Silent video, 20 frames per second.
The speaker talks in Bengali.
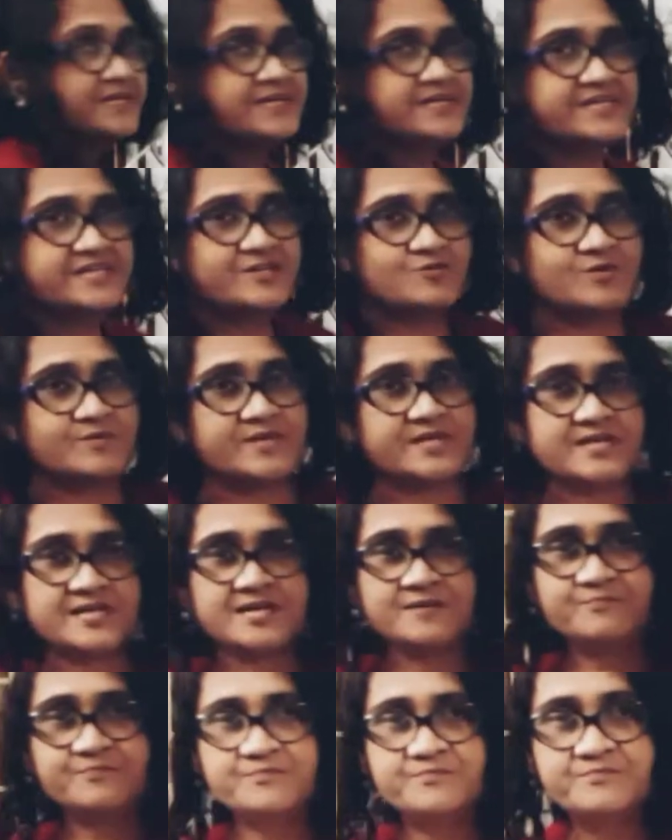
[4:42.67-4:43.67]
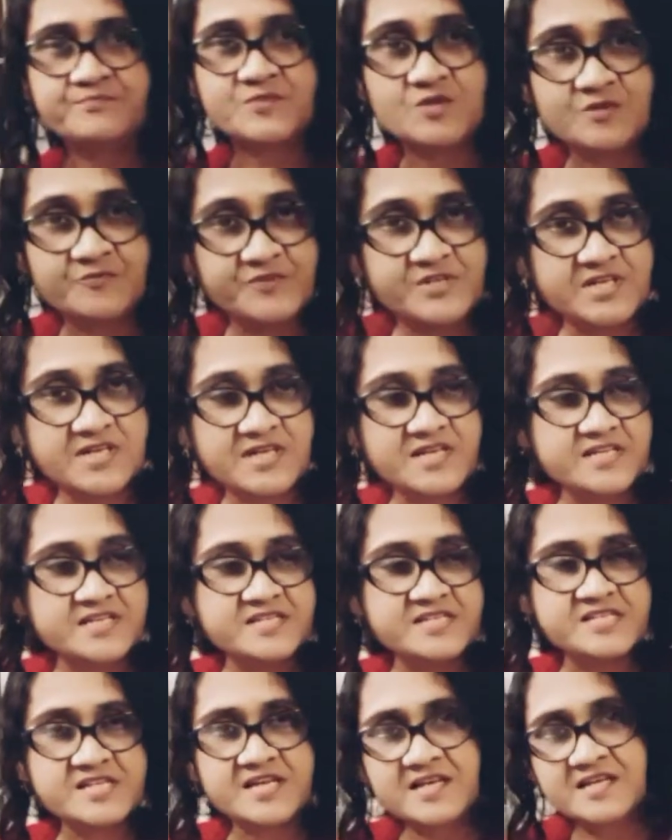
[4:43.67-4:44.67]
এটা তোমার কাপ কফি খাই
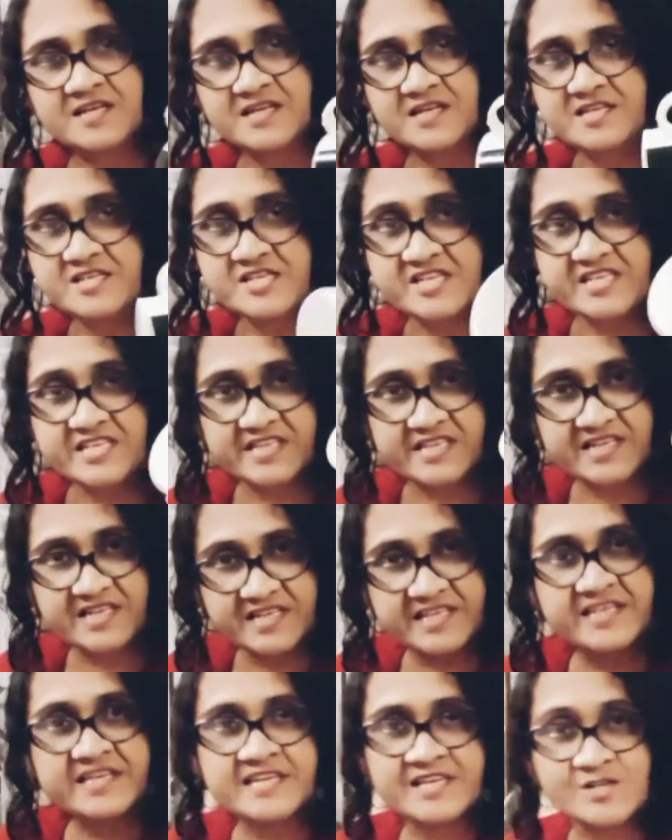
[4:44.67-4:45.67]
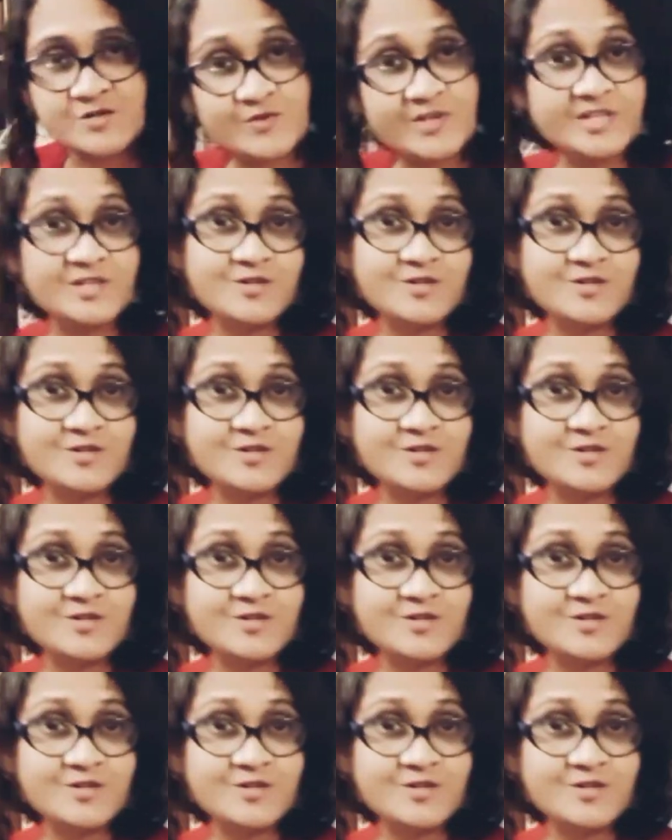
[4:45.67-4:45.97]
চা খাই শীতকালে একটু এই